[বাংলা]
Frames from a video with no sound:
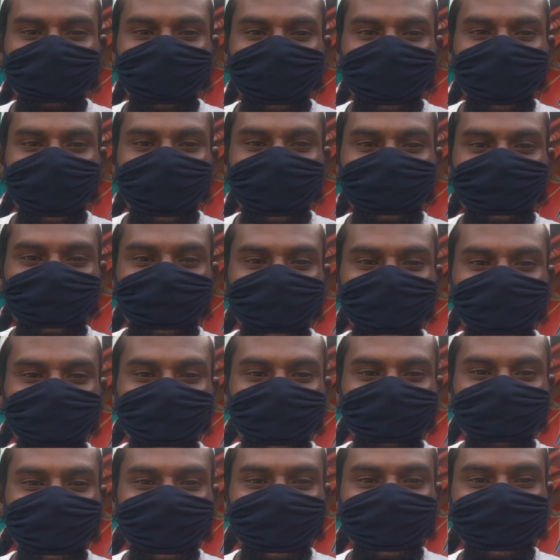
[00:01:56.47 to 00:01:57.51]
ভাই চলে
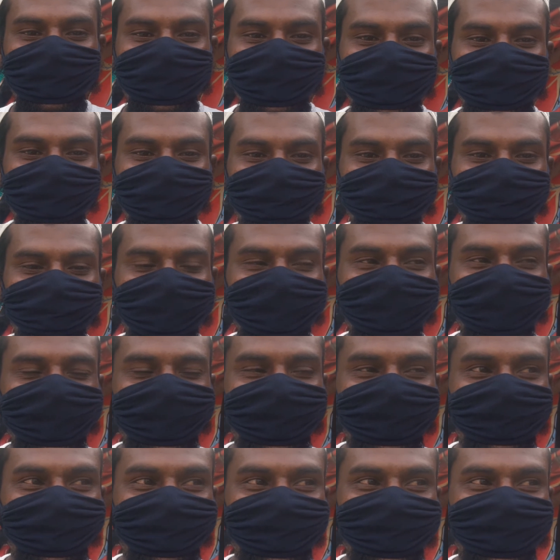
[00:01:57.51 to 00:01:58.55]
ভাই বারোটা
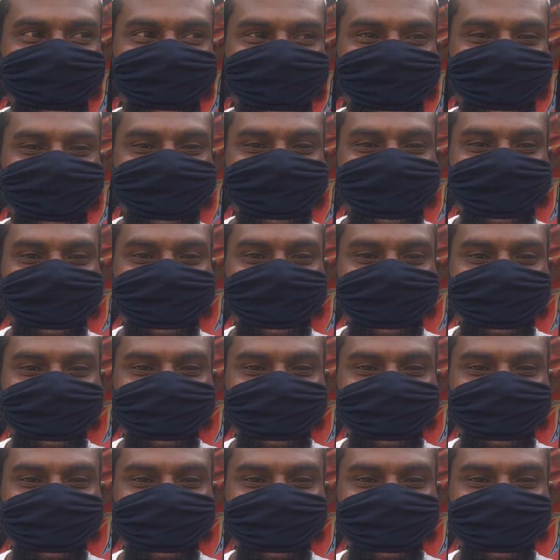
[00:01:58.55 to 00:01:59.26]
রইলে চলে আর